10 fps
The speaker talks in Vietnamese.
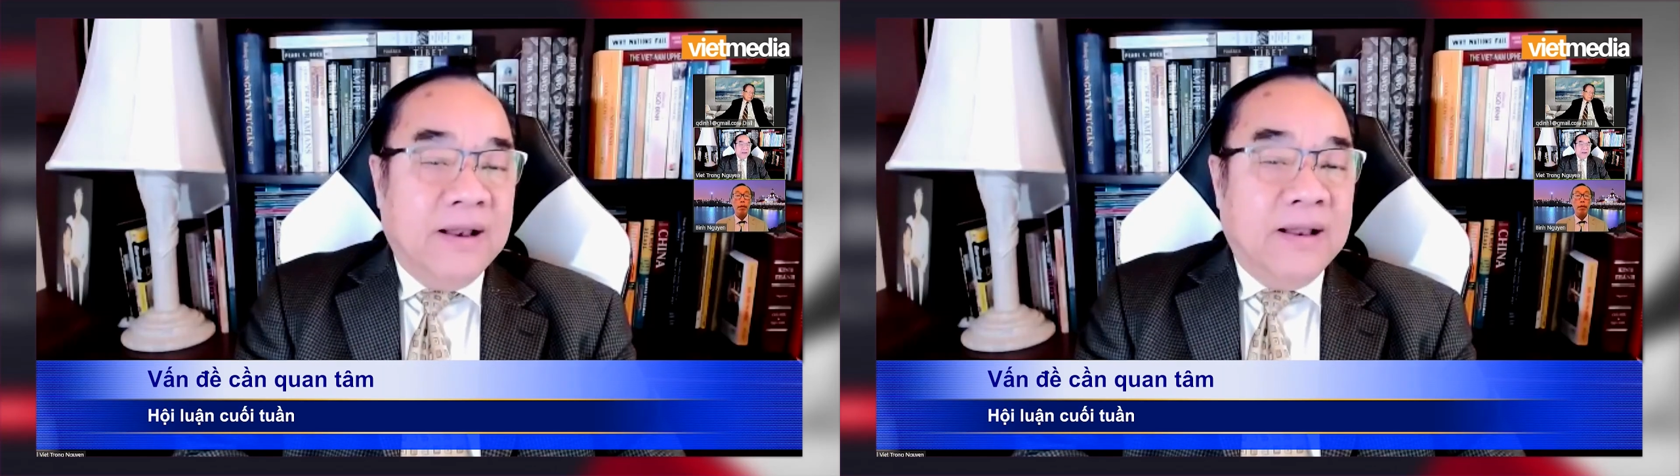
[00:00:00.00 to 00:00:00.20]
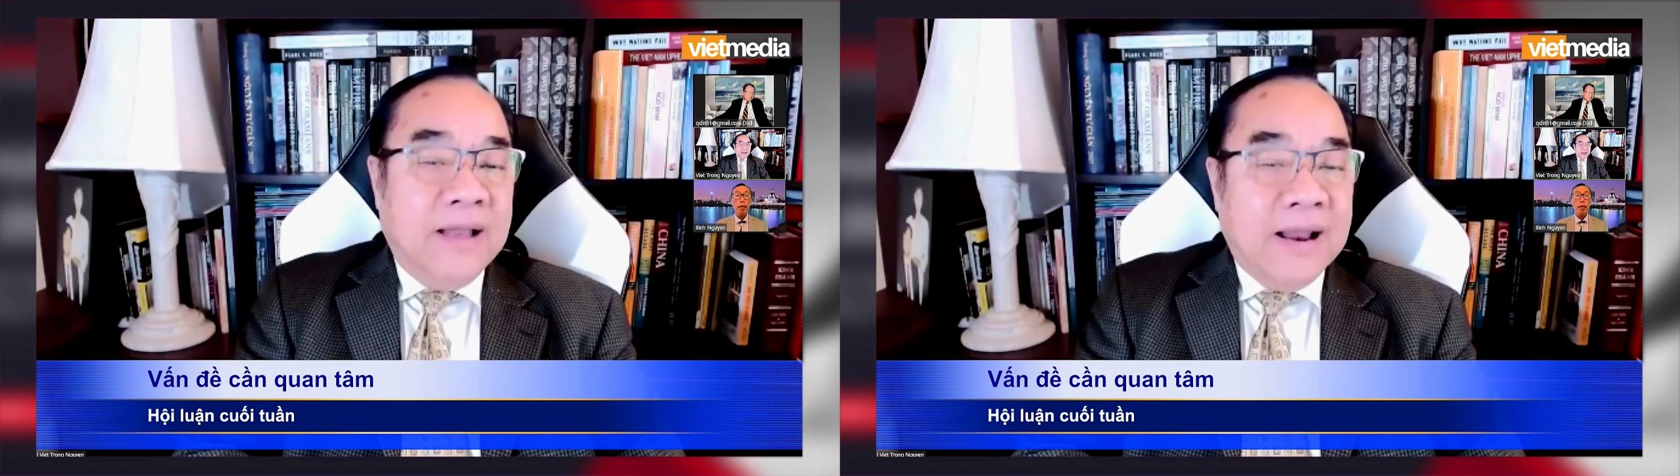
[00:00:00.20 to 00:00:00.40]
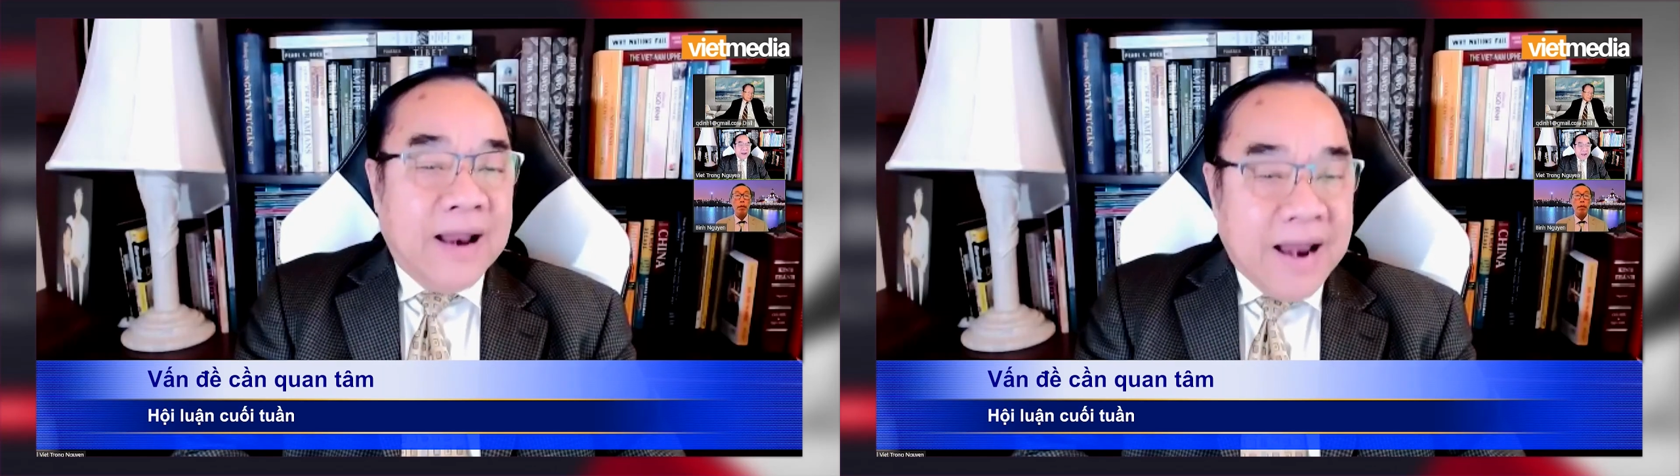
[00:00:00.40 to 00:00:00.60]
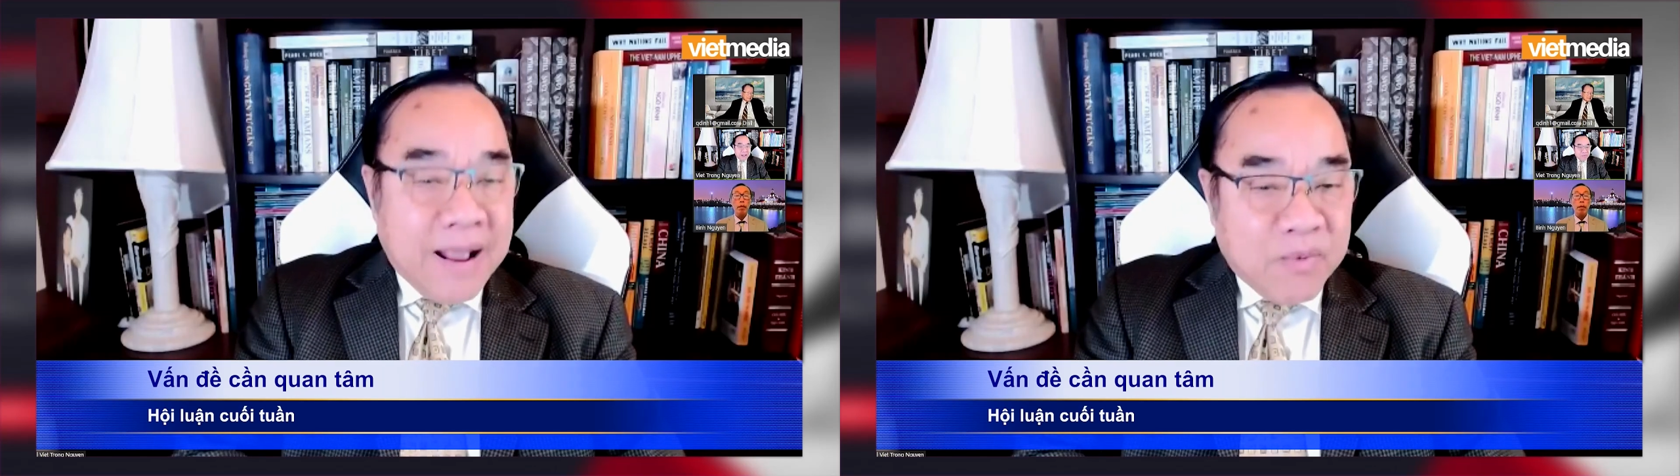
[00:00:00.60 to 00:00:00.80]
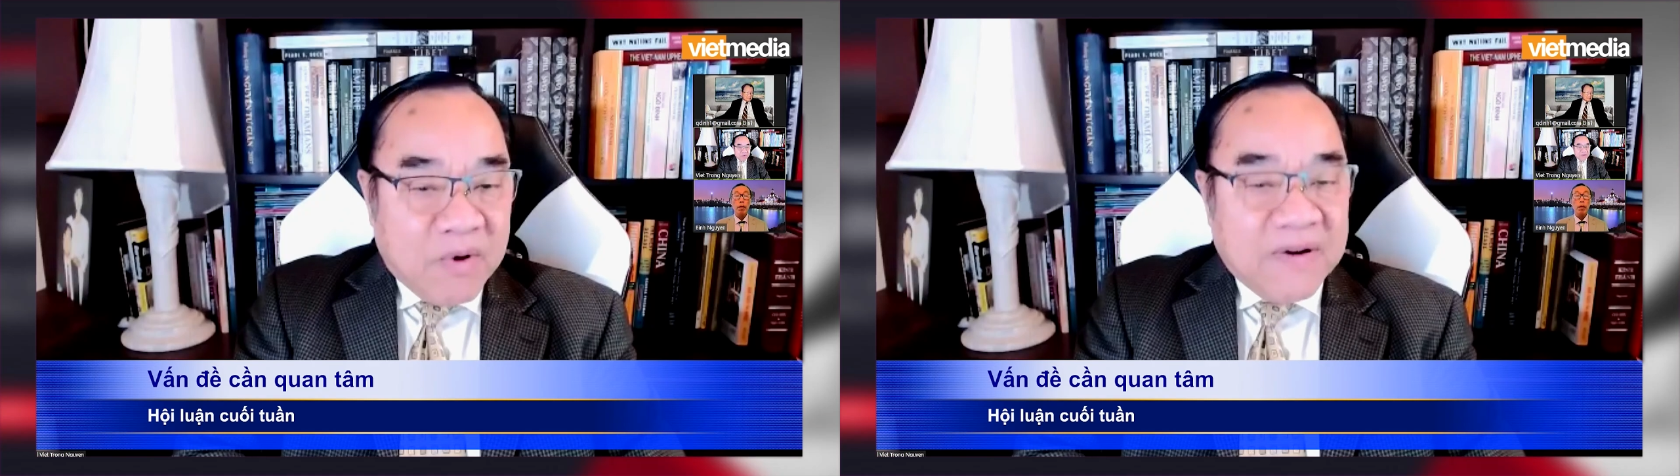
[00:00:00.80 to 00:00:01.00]
là đàn
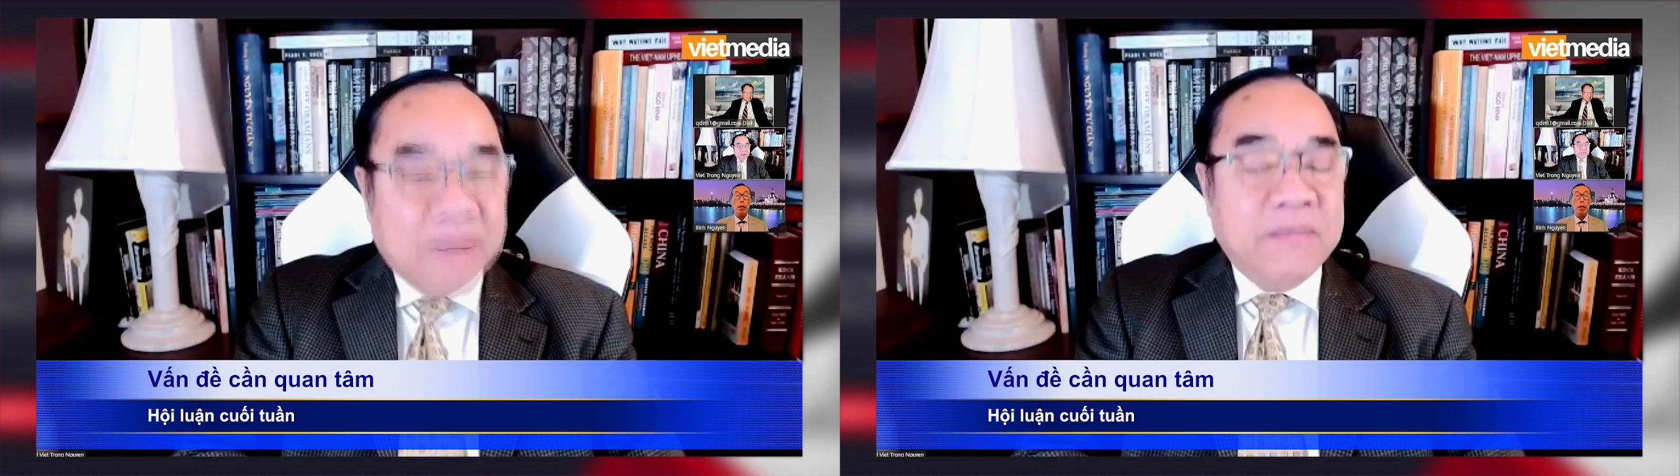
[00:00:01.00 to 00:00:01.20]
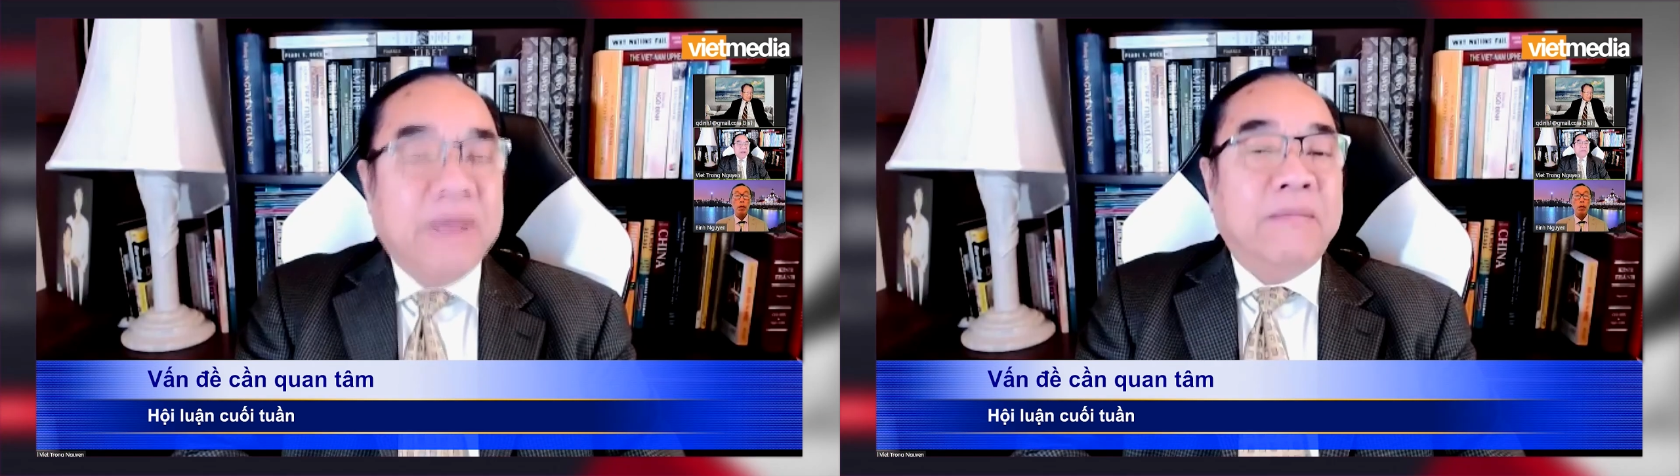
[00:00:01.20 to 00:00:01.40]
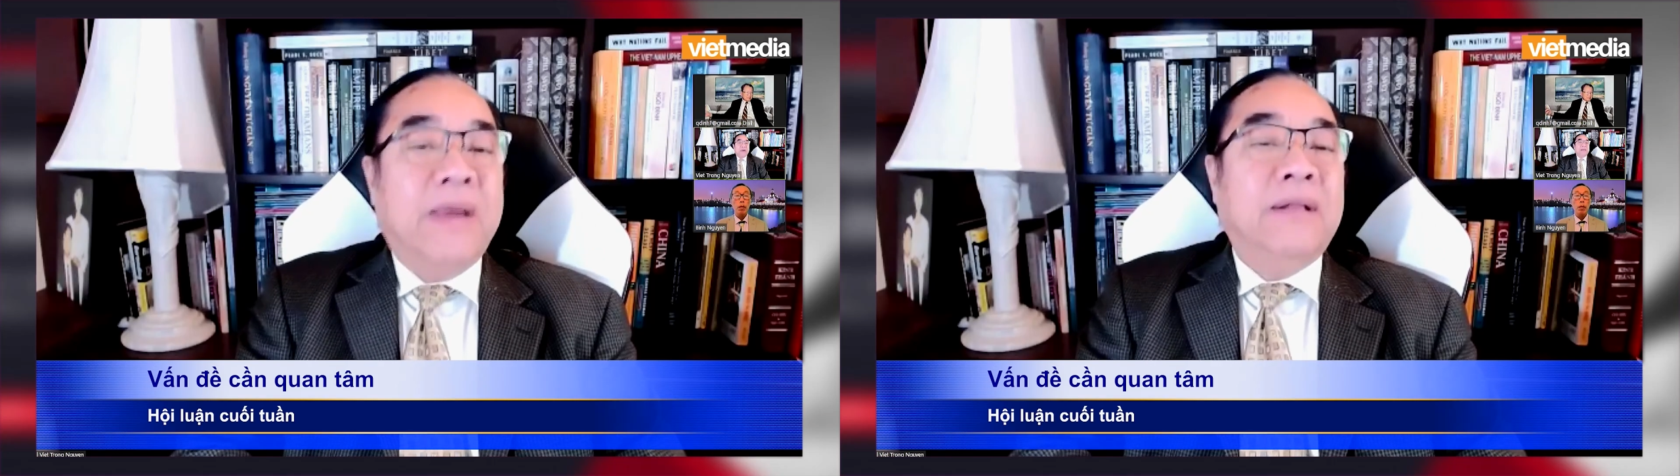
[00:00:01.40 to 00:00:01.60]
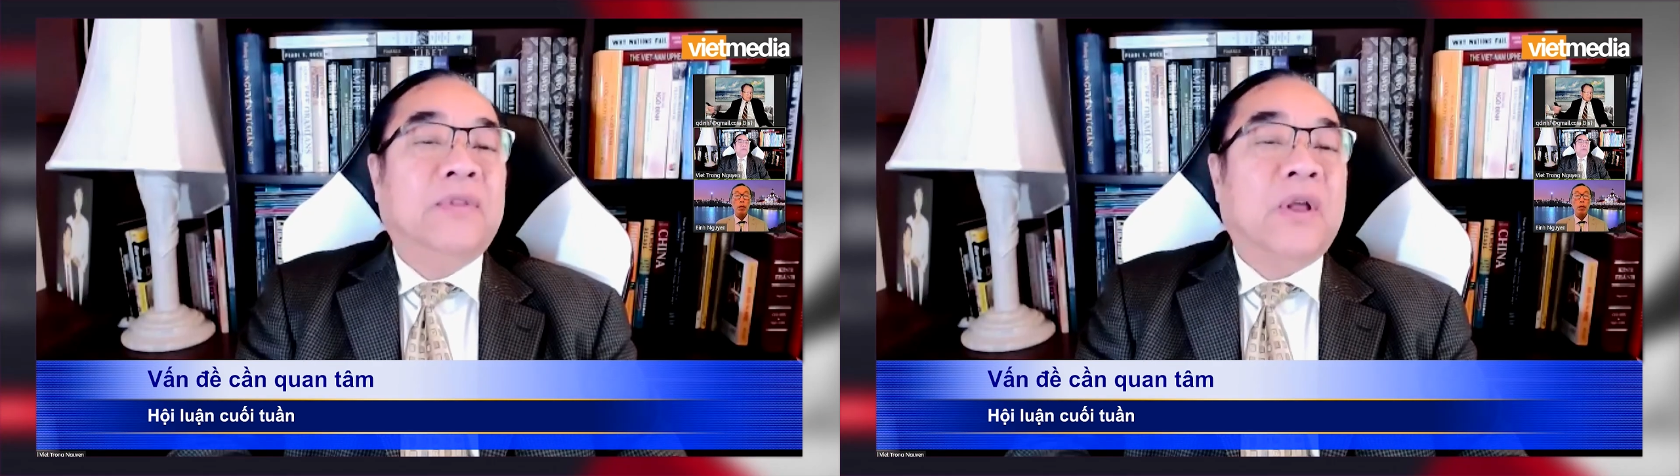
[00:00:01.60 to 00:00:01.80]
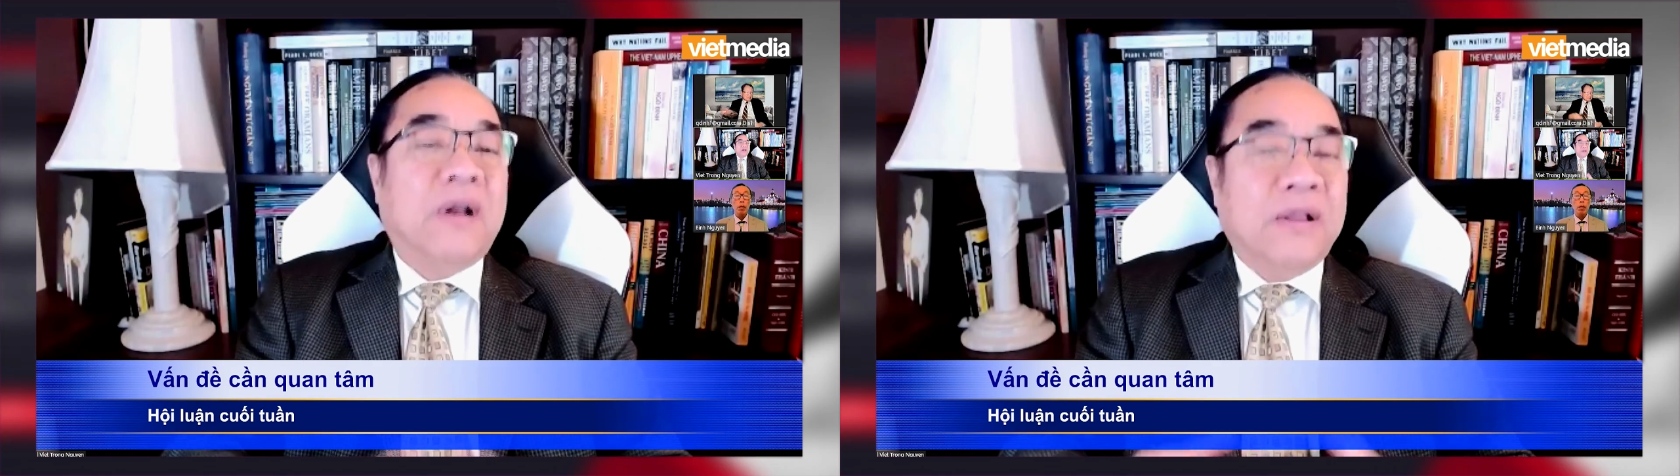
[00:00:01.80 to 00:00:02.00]
em của phạm bình minh
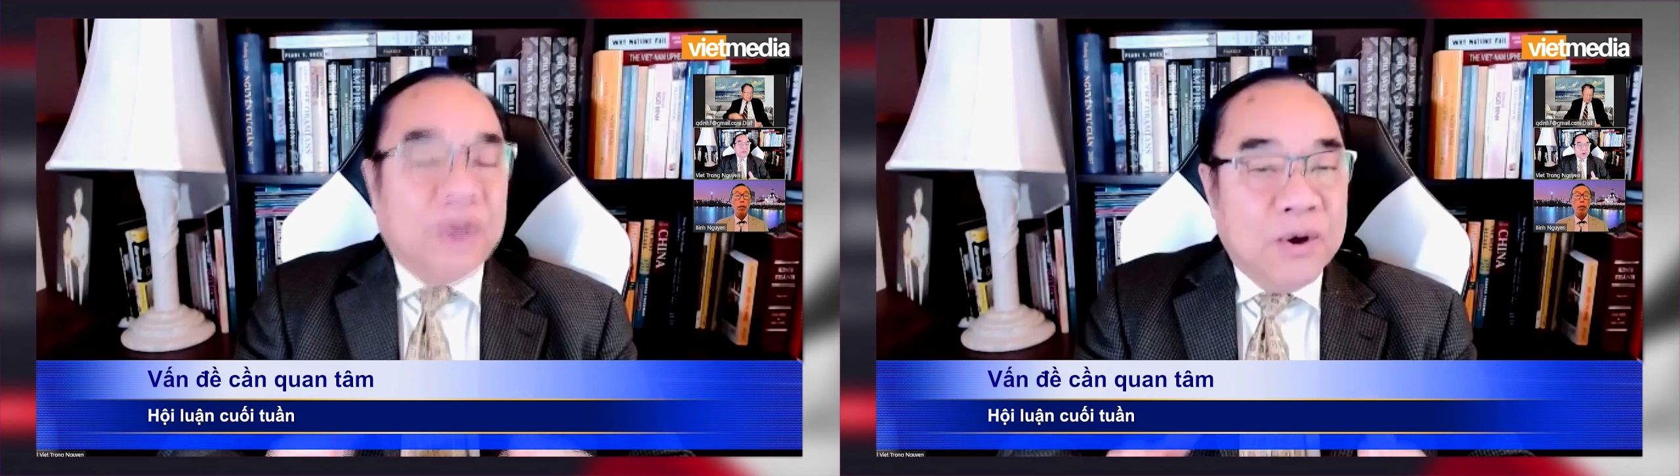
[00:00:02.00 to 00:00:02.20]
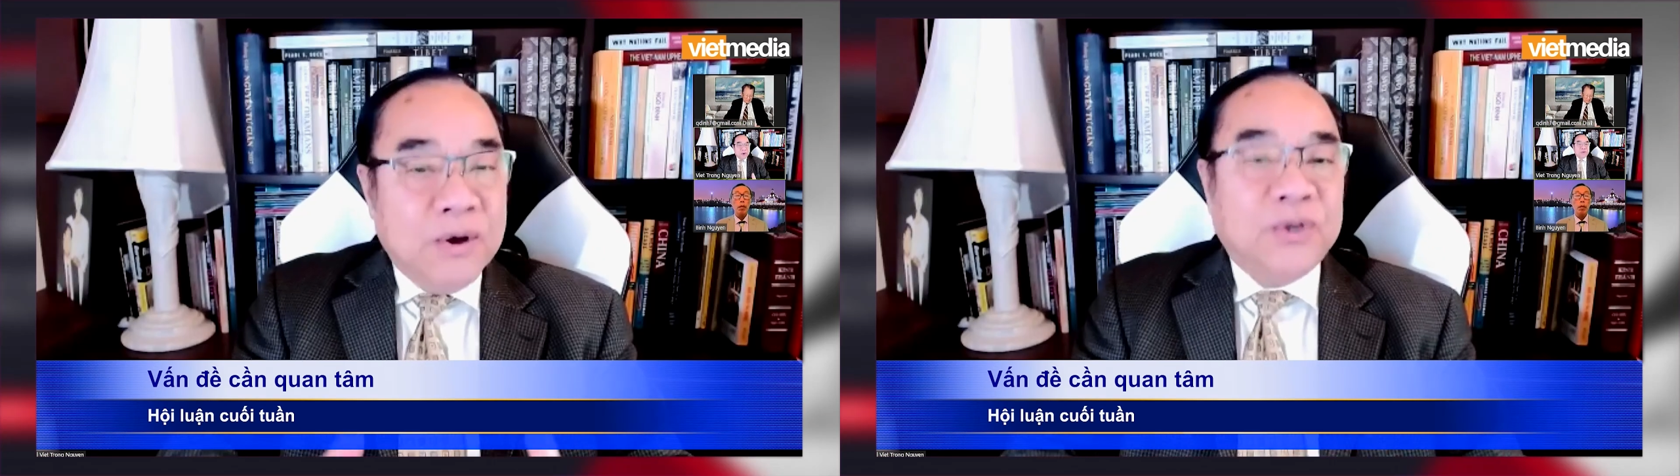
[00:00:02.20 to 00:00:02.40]
tức là thứ